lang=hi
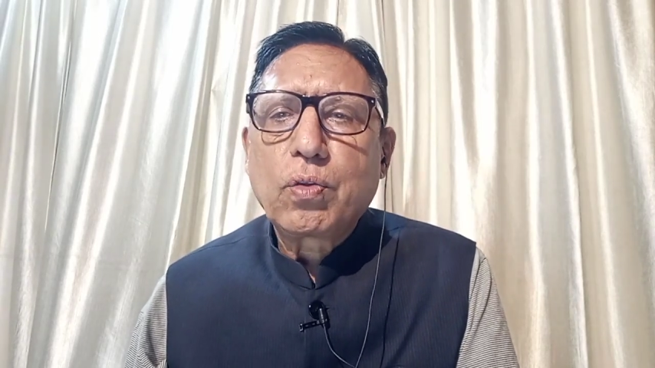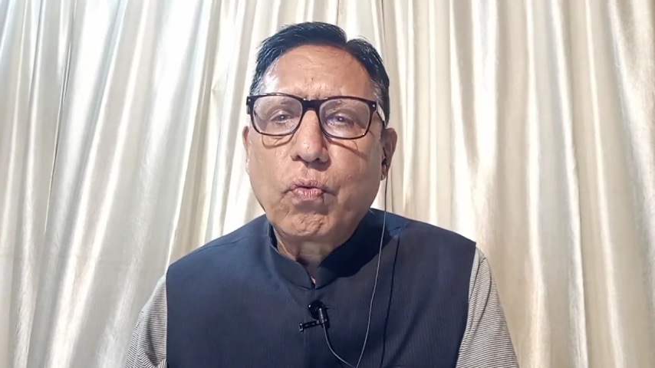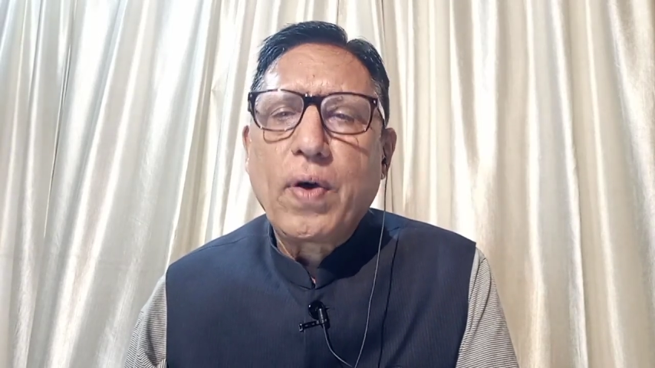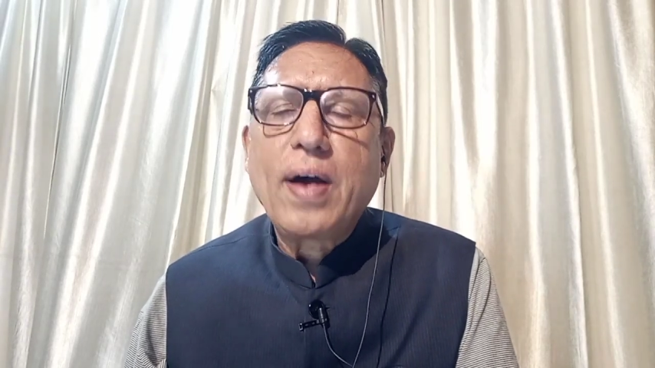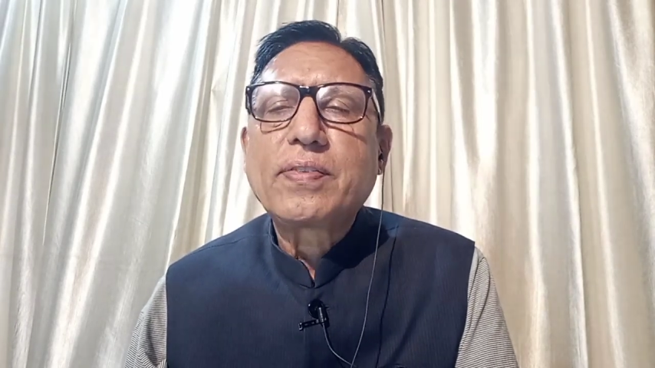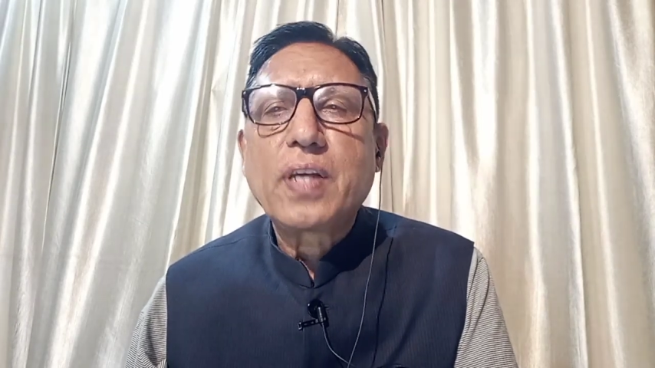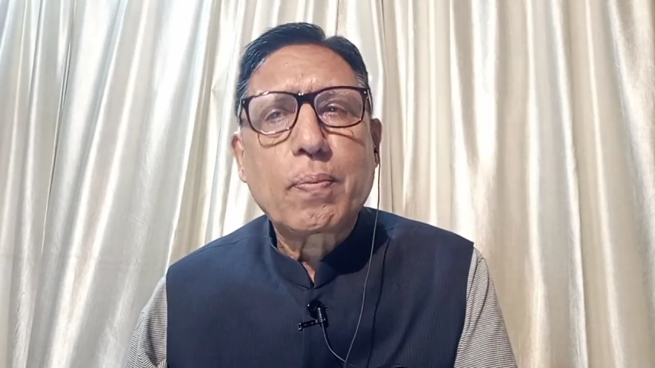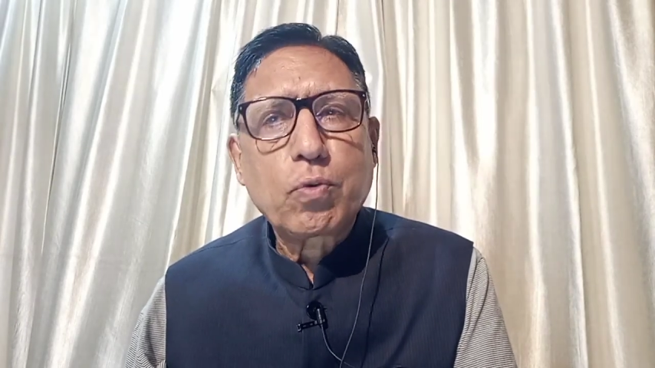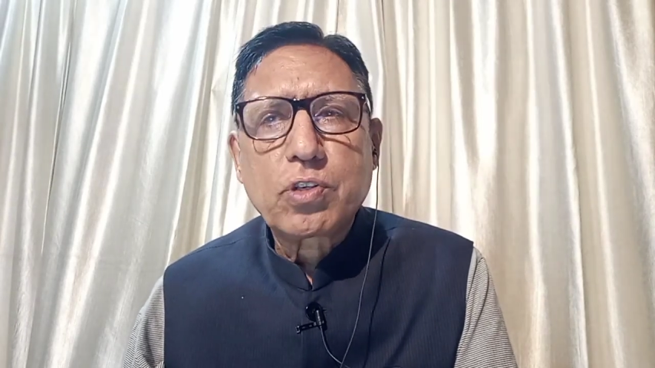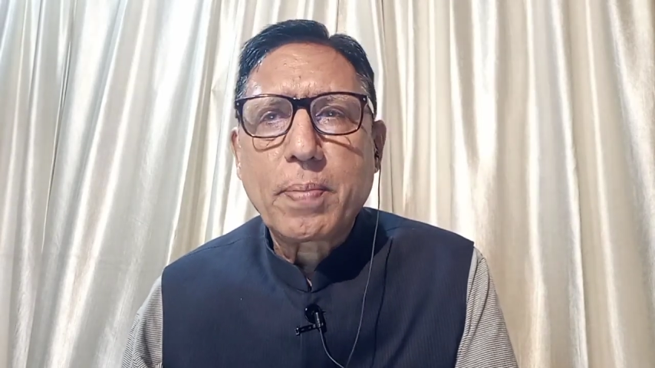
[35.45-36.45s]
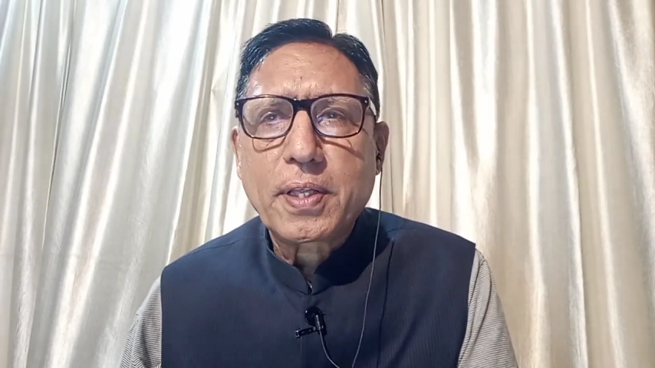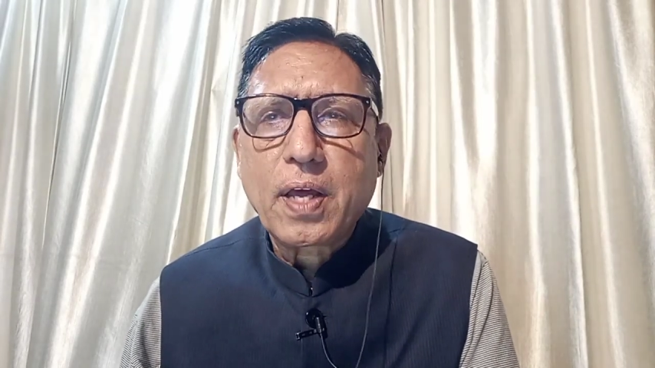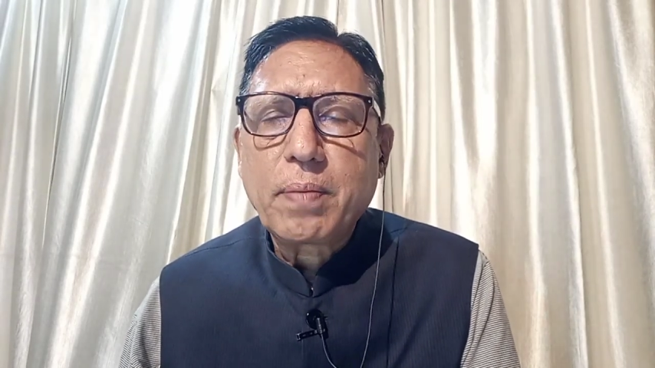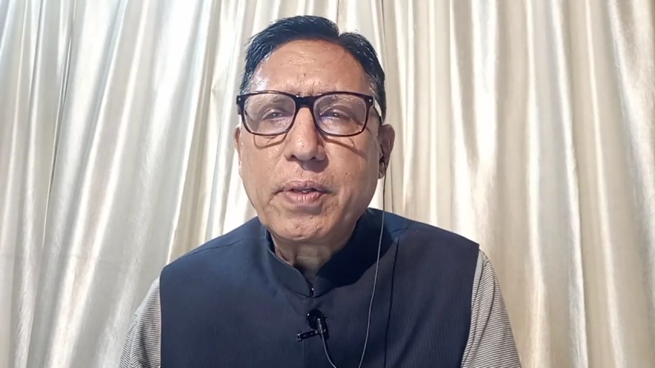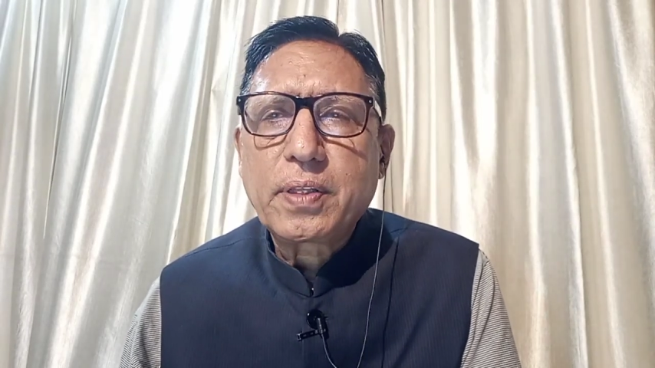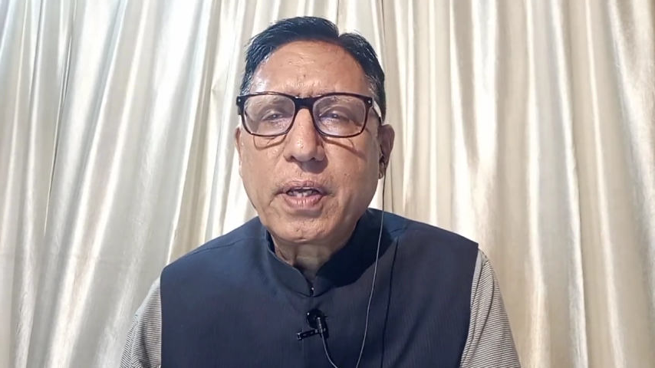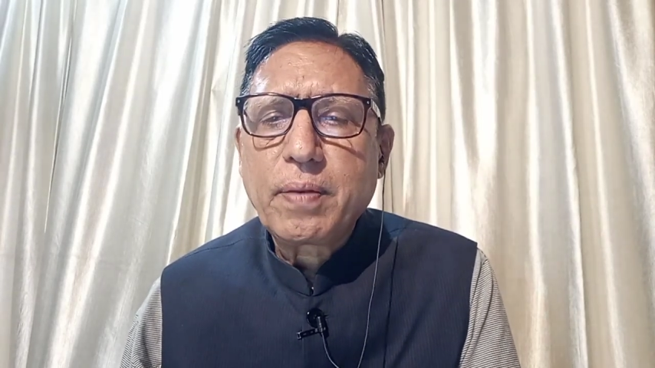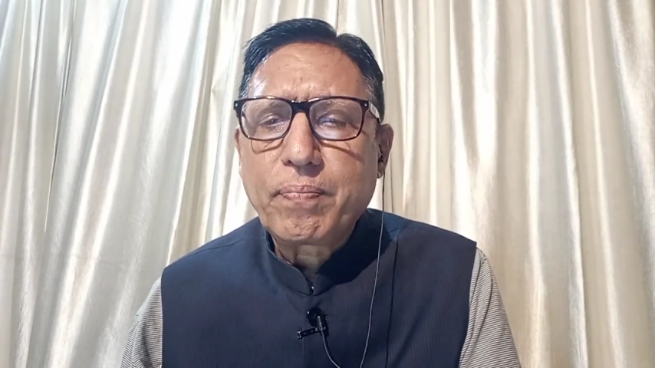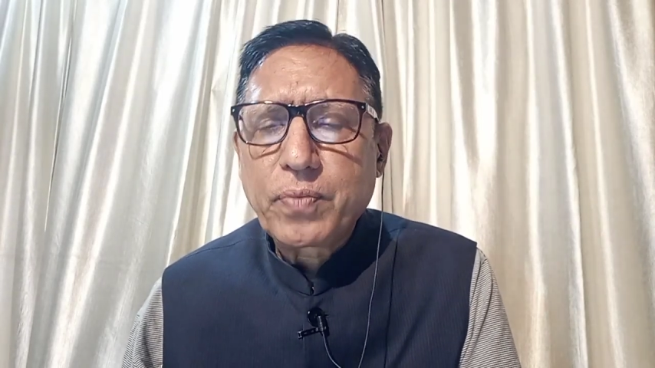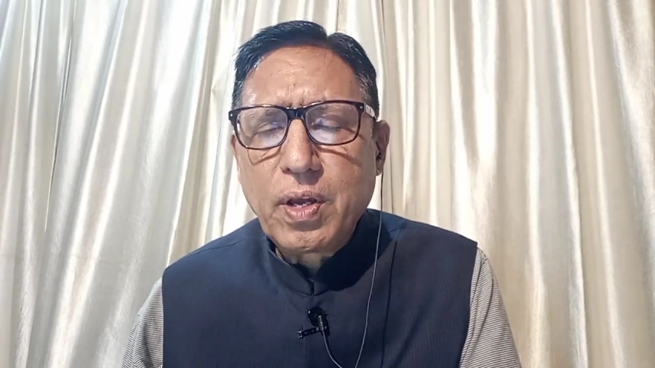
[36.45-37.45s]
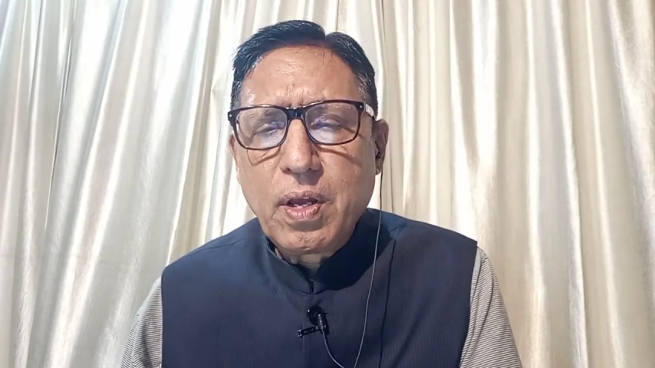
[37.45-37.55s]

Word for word: तो वहाँ से आपको समाधान मिलते हैं